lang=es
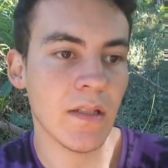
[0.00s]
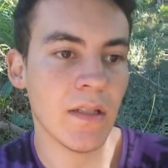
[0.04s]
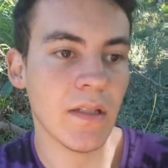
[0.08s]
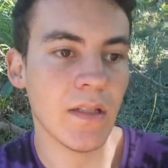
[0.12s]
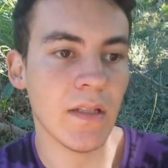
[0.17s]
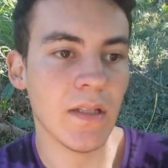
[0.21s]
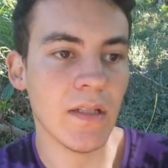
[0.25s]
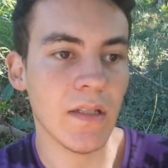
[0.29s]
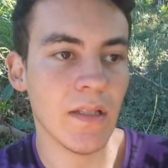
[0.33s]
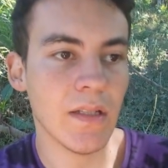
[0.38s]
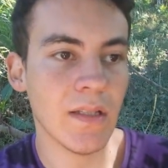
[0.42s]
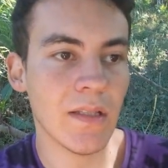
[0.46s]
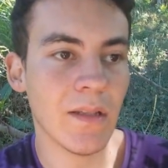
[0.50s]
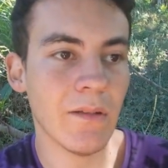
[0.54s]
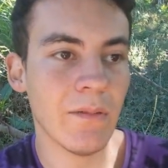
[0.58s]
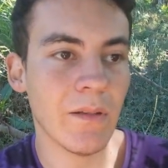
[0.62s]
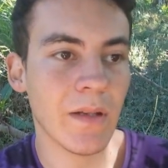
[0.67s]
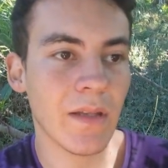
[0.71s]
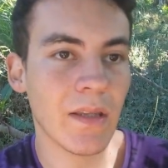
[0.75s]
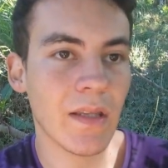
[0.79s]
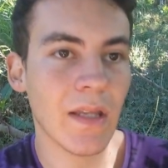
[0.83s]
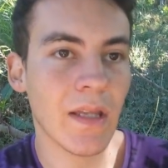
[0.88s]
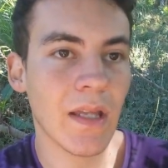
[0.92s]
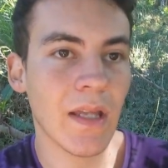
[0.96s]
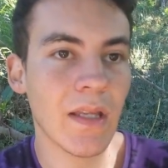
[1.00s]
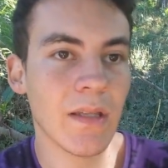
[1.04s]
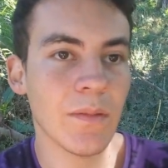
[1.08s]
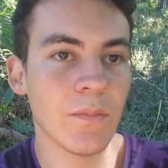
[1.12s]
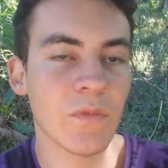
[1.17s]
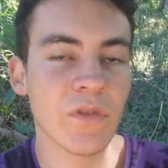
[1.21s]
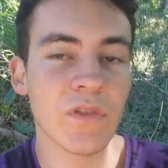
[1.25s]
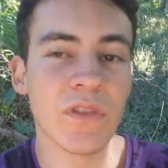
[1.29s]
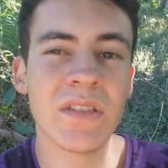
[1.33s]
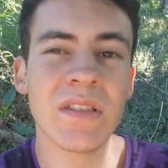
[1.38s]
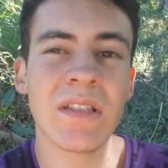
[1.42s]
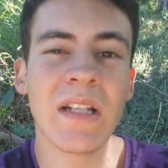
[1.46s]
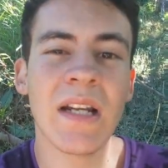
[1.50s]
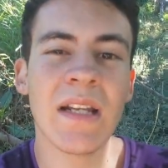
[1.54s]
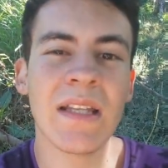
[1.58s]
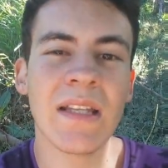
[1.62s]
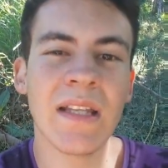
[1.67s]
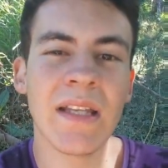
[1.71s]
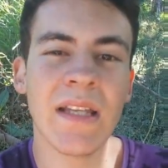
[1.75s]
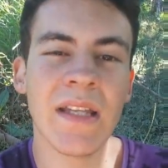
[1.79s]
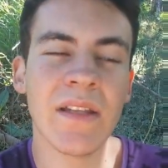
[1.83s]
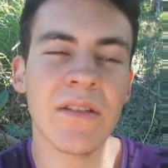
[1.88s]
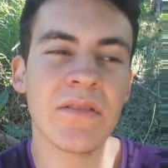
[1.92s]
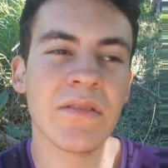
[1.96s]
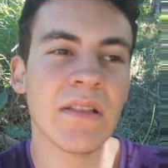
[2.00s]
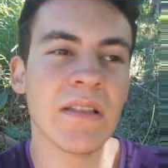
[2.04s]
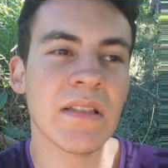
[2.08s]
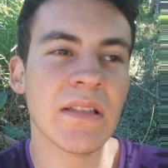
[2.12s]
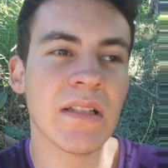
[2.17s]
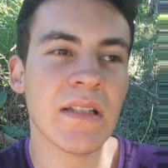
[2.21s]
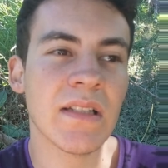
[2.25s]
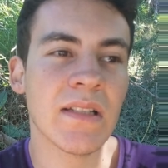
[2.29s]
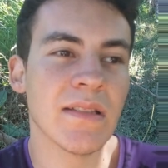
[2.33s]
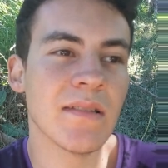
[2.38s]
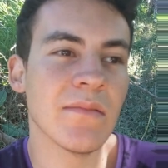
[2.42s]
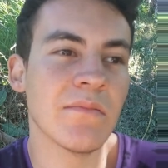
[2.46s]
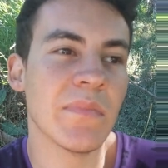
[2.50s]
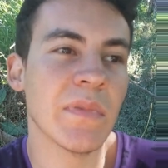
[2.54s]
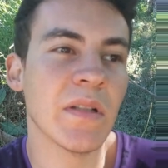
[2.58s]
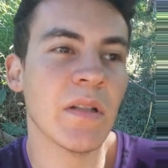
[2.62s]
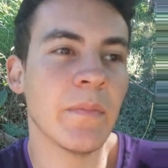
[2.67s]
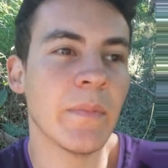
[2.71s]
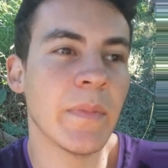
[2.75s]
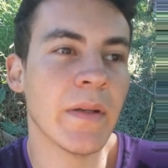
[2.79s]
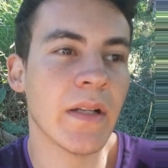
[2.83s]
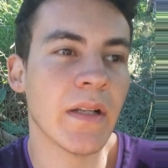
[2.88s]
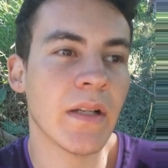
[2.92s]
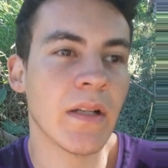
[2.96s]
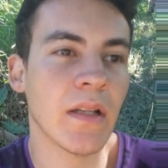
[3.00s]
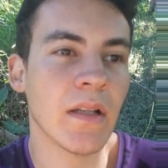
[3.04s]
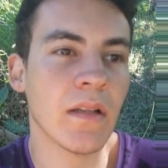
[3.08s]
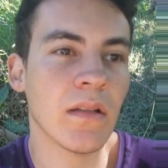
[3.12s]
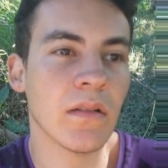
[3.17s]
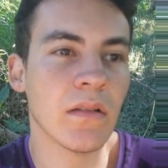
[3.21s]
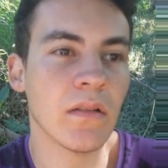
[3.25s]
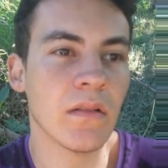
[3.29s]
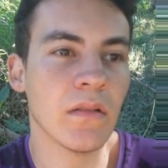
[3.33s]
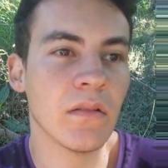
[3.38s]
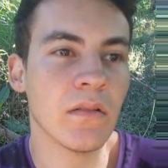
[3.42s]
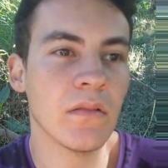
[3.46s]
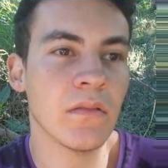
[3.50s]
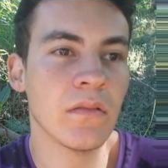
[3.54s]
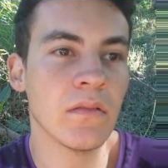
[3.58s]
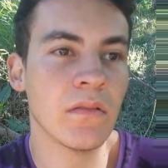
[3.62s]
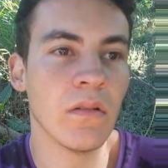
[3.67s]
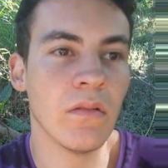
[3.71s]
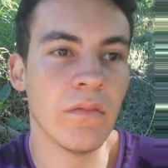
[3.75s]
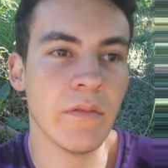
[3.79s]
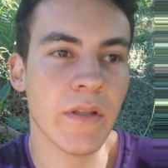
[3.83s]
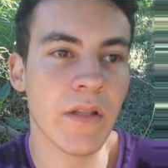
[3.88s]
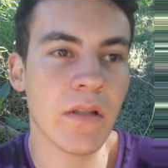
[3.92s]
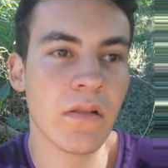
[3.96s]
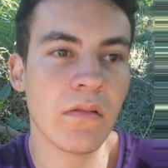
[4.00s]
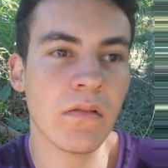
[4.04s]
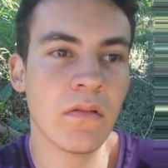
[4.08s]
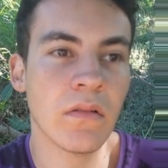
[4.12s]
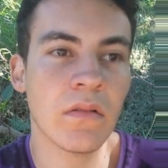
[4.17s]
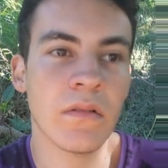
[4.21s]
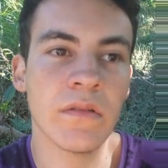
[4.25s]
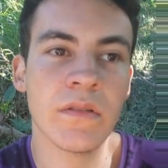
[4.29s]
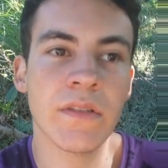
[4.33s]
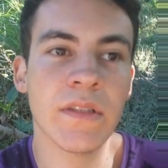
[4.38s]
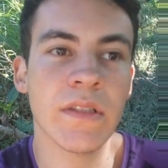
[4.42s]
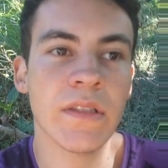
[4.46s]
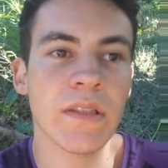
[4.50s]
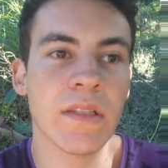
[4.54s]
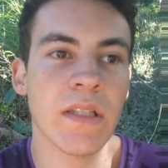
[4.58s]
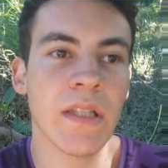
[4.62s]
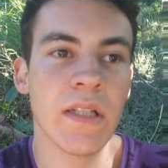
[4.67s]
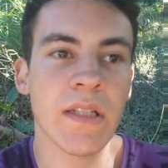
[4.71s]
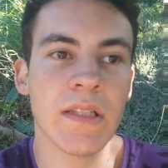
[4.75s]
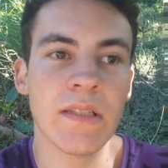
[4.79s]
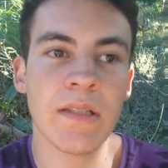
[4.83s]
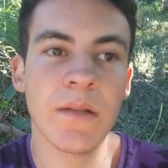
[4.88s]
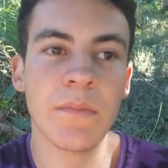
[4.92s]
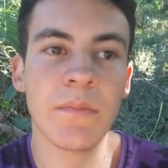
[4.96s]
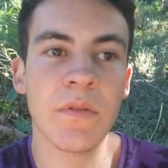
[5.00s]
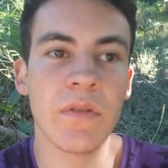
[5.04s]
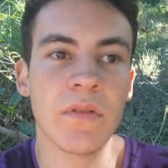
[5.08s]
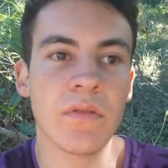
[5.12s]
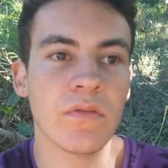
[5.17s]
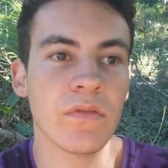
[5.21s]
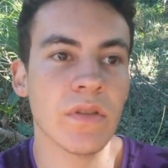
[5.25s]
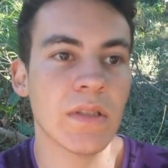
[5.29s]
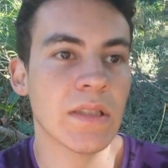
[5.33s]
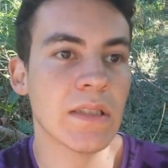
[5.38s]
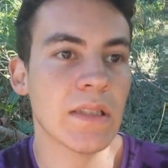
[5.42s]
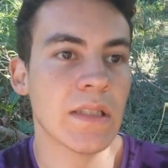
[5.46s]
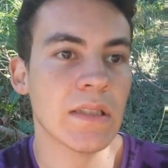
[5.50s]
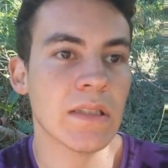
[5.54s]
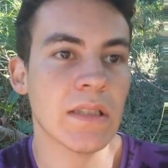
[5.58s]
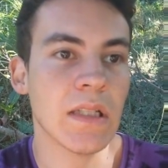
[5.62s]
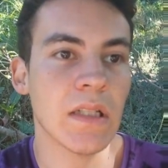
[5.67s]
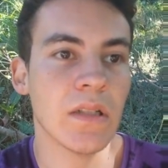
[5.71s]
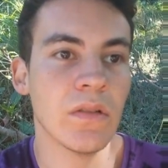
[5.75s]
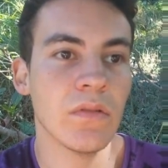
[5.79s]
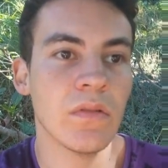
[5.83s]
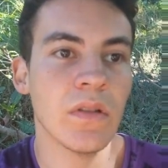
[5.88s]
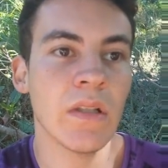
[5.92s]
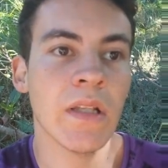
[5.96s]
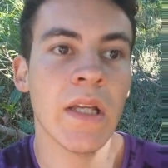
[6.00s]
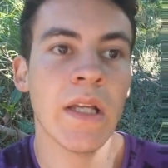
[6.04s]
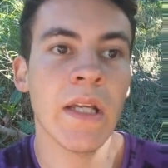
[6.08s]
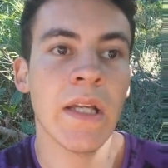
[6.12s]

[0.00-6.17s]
y de verdad mostrar de que ellos se interesan, pero para nada el gobierno no se interesa por nuestra salud